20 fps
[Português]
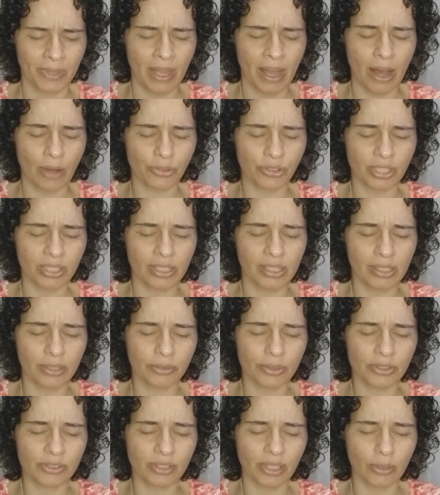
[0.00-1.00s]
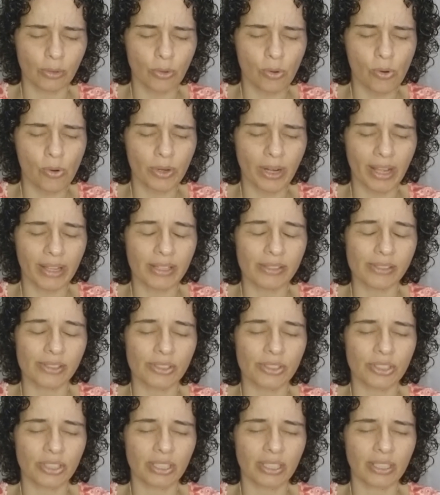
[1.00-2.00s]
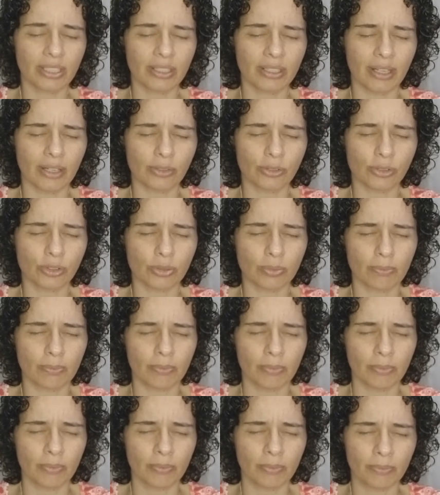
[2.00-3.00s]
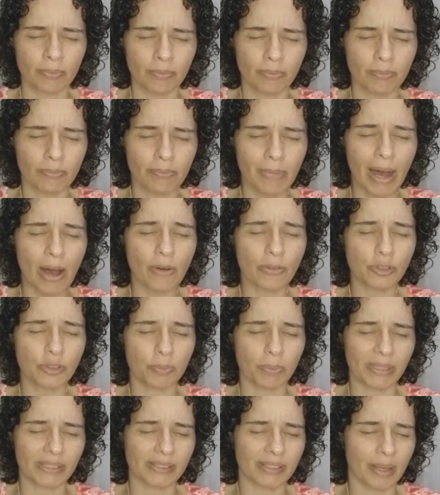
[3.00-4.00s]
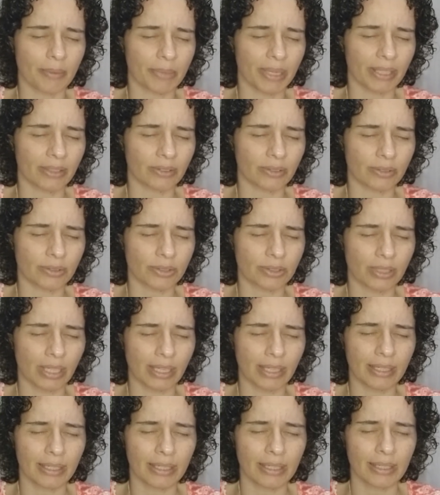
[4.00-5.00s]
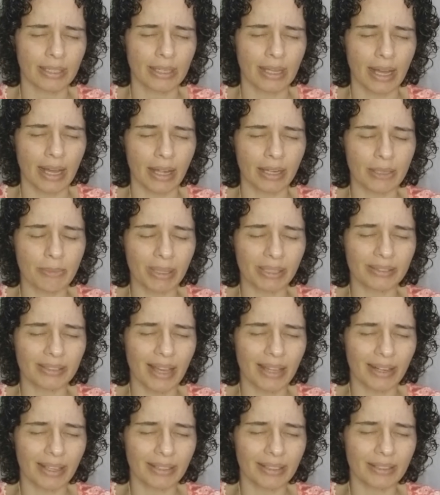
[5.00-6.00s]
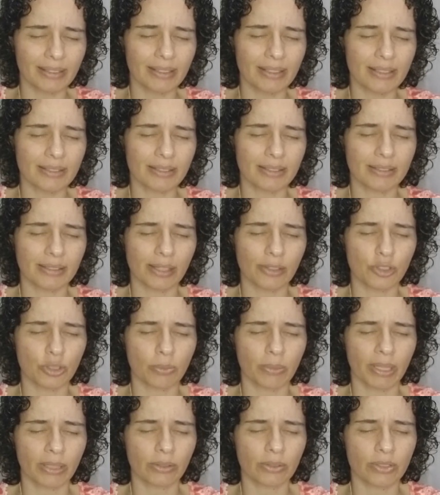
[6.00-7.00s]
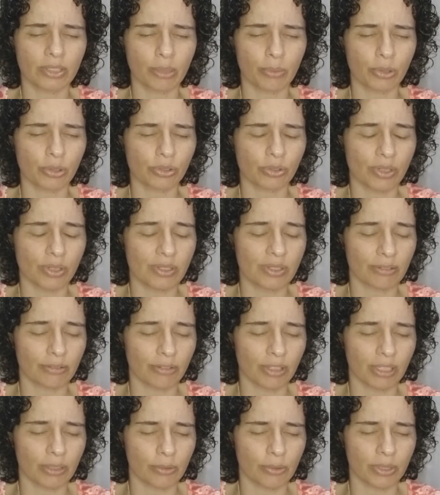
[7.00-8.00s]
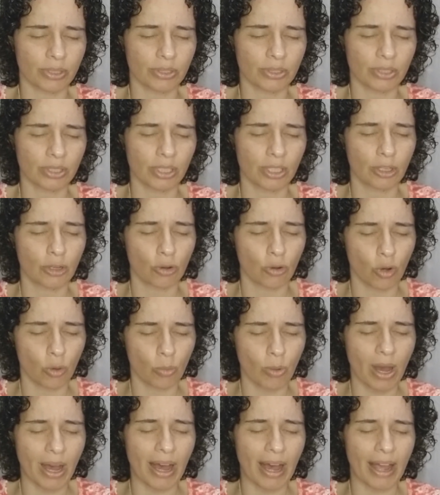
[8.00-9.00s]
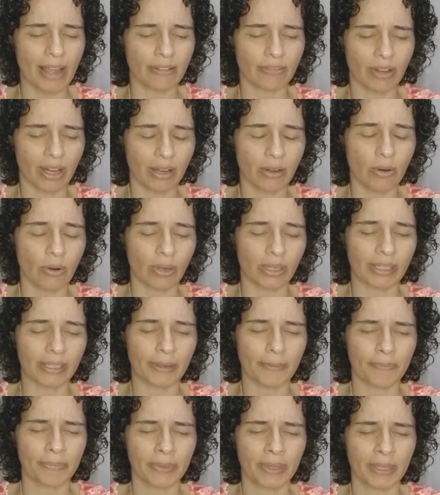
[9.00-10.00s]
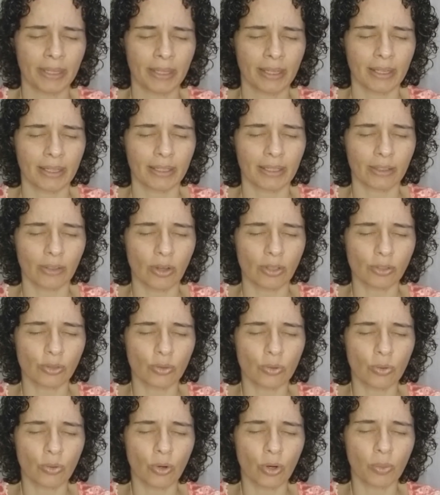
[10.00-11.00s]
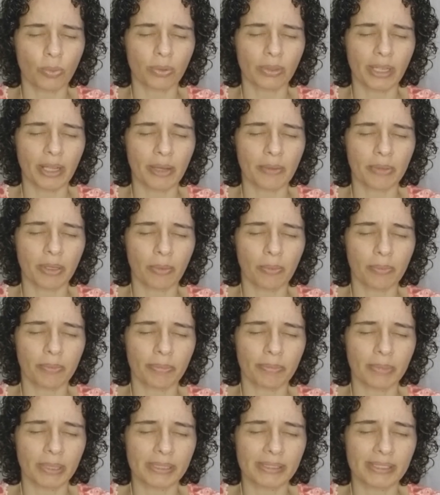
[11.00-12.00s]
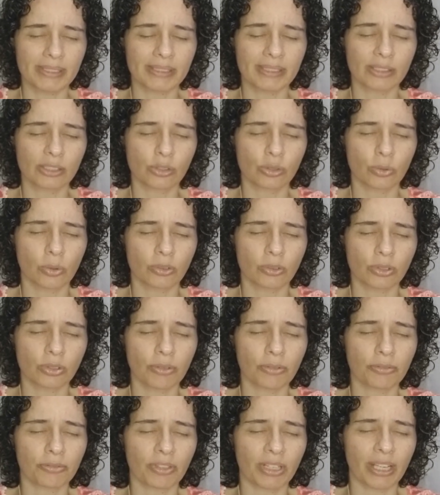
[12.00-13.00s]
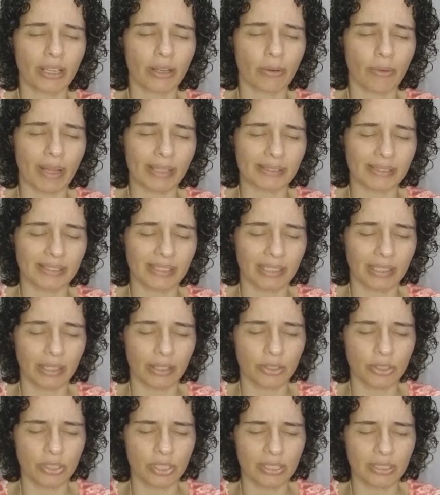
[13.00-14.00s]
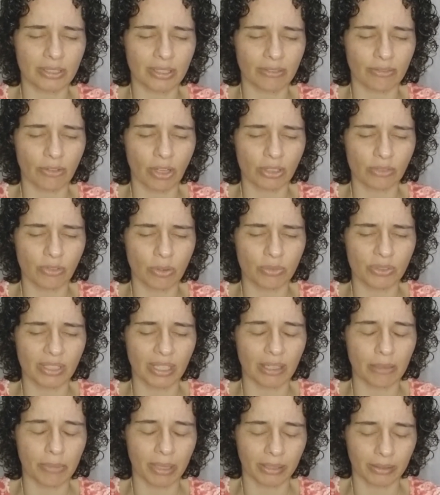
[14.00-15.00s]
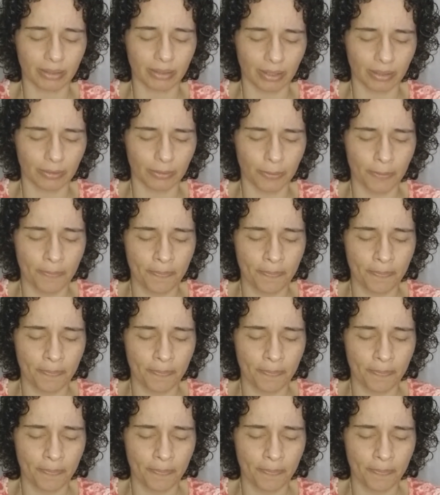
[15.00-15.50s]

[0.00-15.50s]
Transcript: Auxilia-nos, Senhor, a resistir aos maus pensamentos, né? a alimentar ainda esses sentimentos e emoções inferiores, como a raiva, a cólera. Que nosso corpo né, não precise so sofrer com essas energias que nós vamos alimentando.